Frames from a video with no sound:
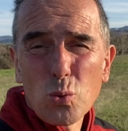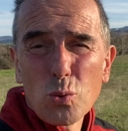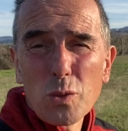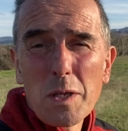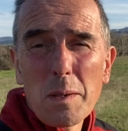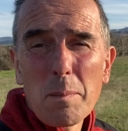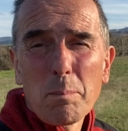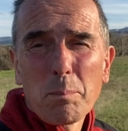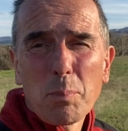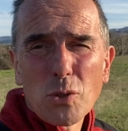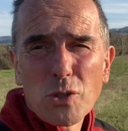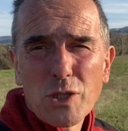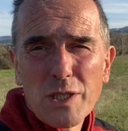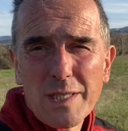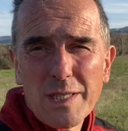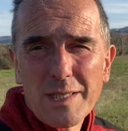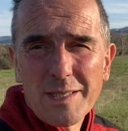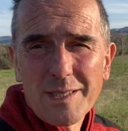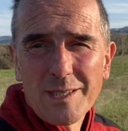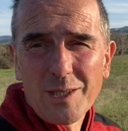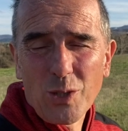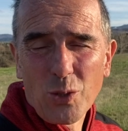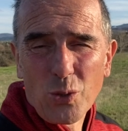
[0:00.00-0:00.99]

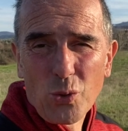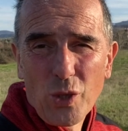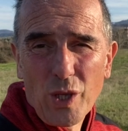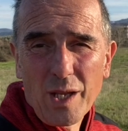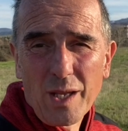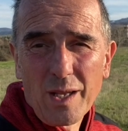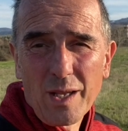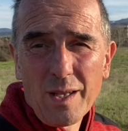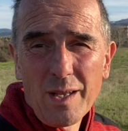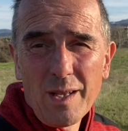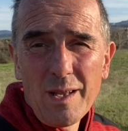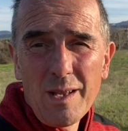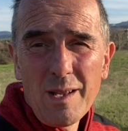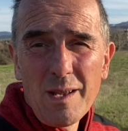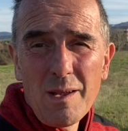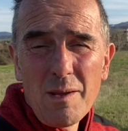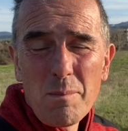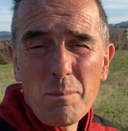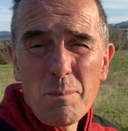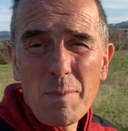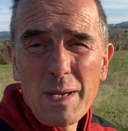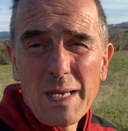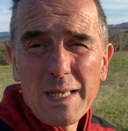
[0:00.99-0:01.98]
un'imposizione,
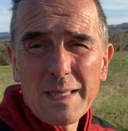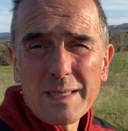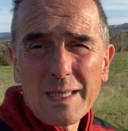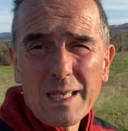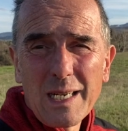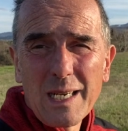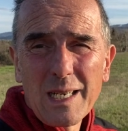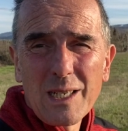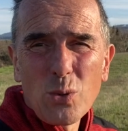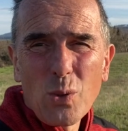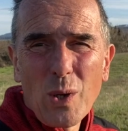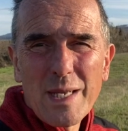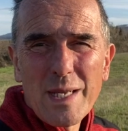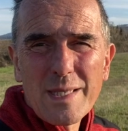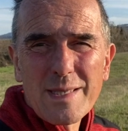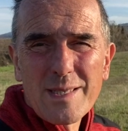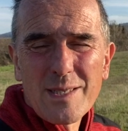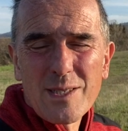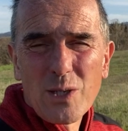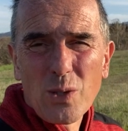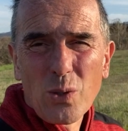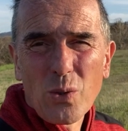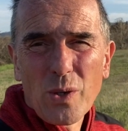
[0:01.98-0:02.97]
mentre
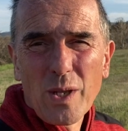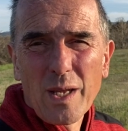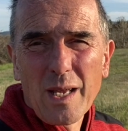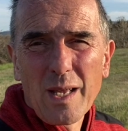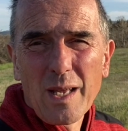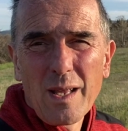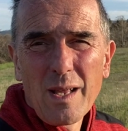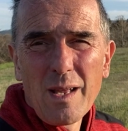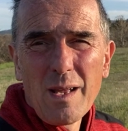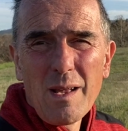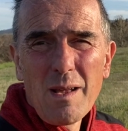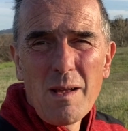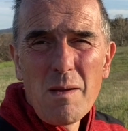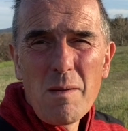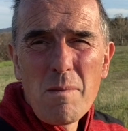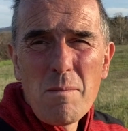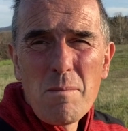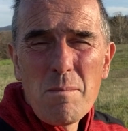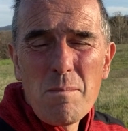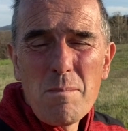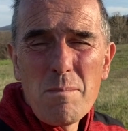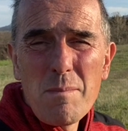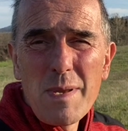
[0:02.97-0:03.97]
l'educazione
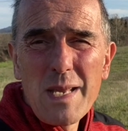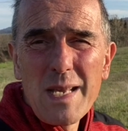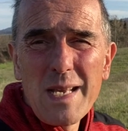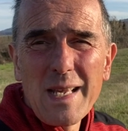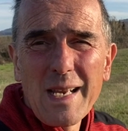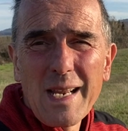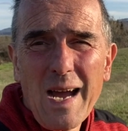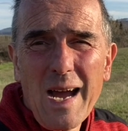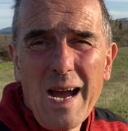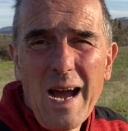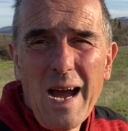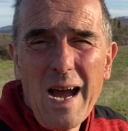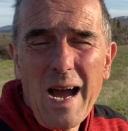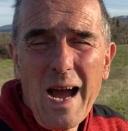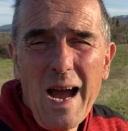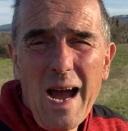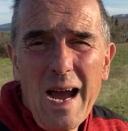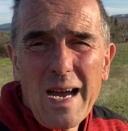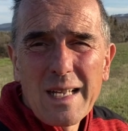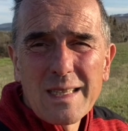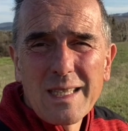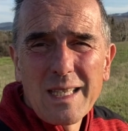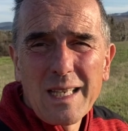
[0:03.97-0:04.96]
mira
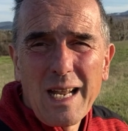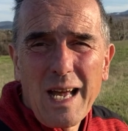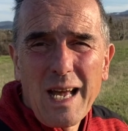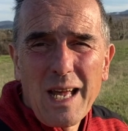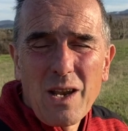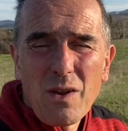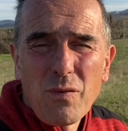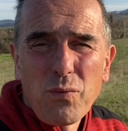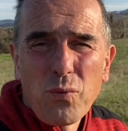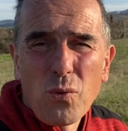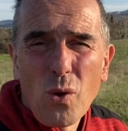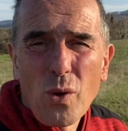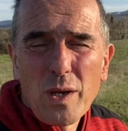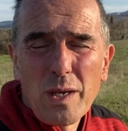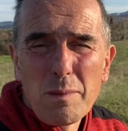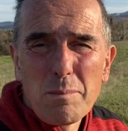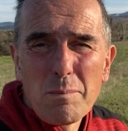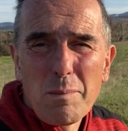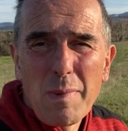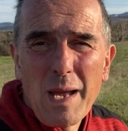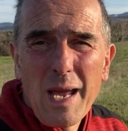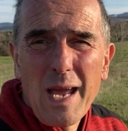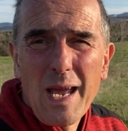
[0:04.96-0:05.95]
a tirare fuori il
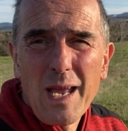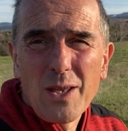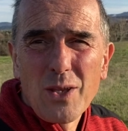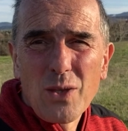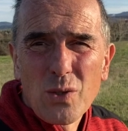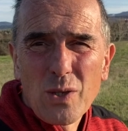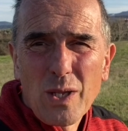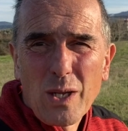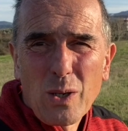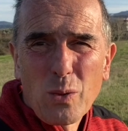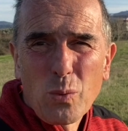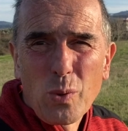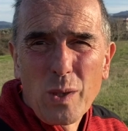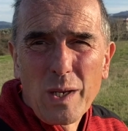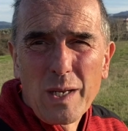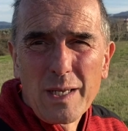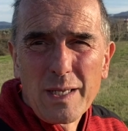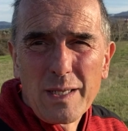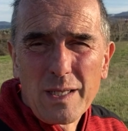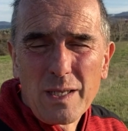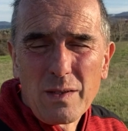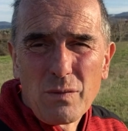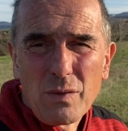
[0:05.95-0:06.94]
meglio da
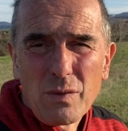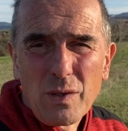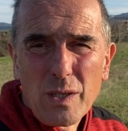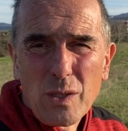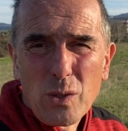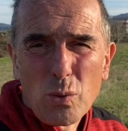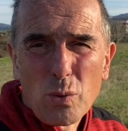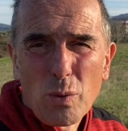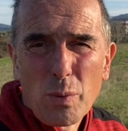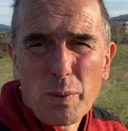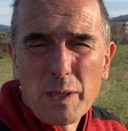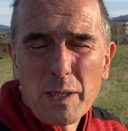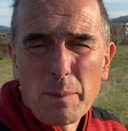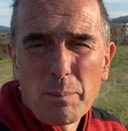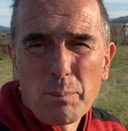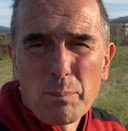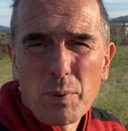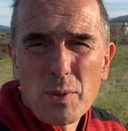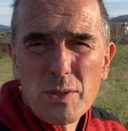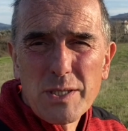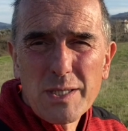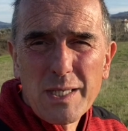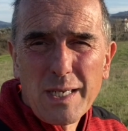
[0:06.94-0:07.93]
quell'individuo perché
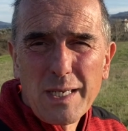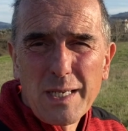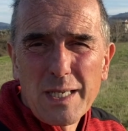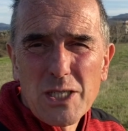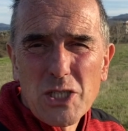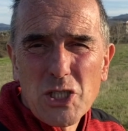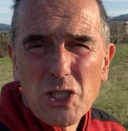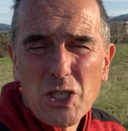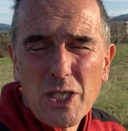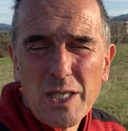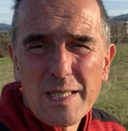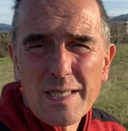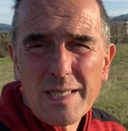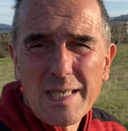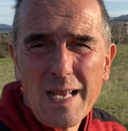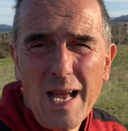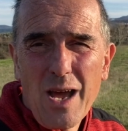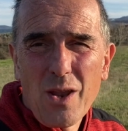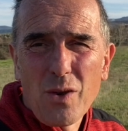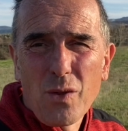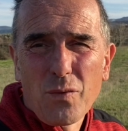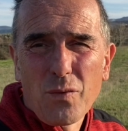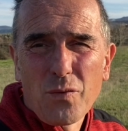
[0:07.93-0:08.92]
possa crescere
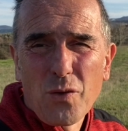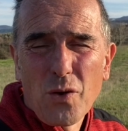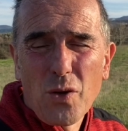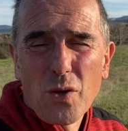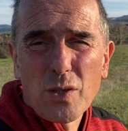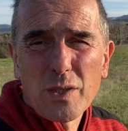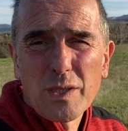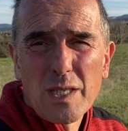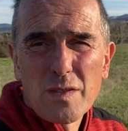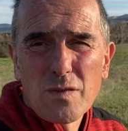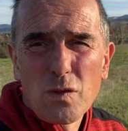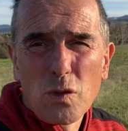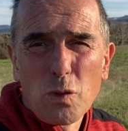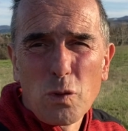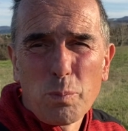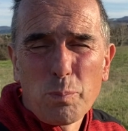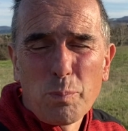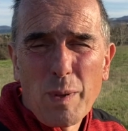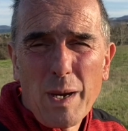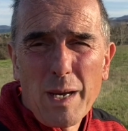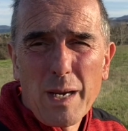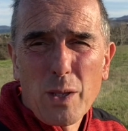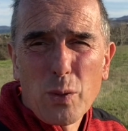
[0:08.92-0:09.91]
sano, forte,
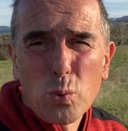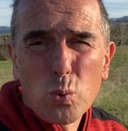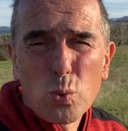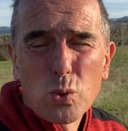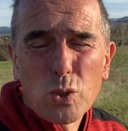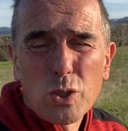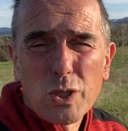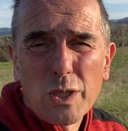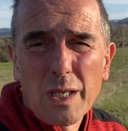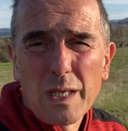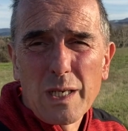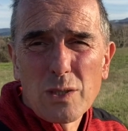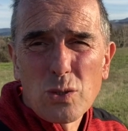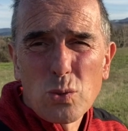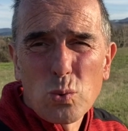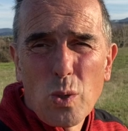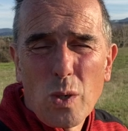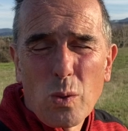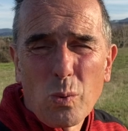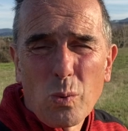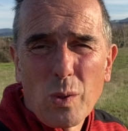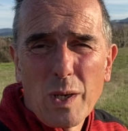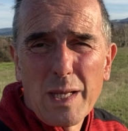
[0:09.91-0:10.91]
sviluppare tutte le
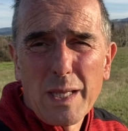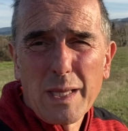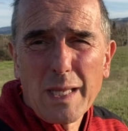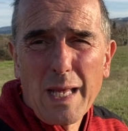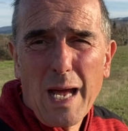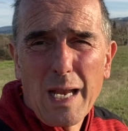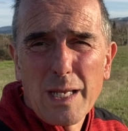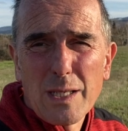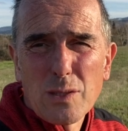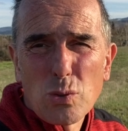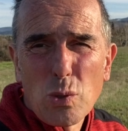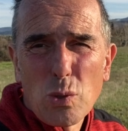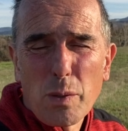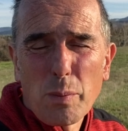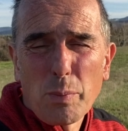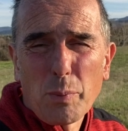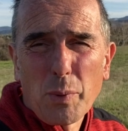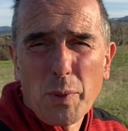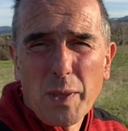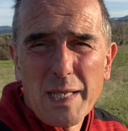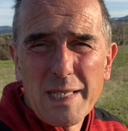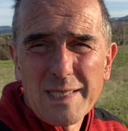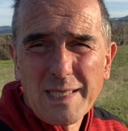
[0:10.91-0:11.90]
sue qualità, le sue
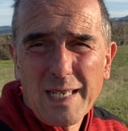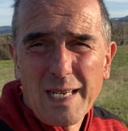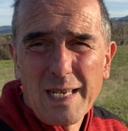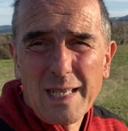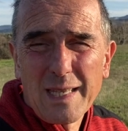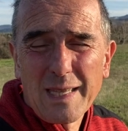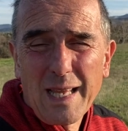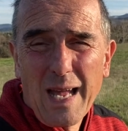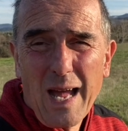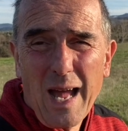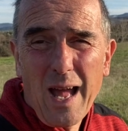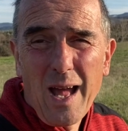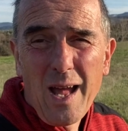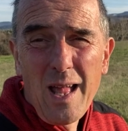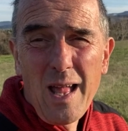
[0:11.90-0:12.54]
potenzialità.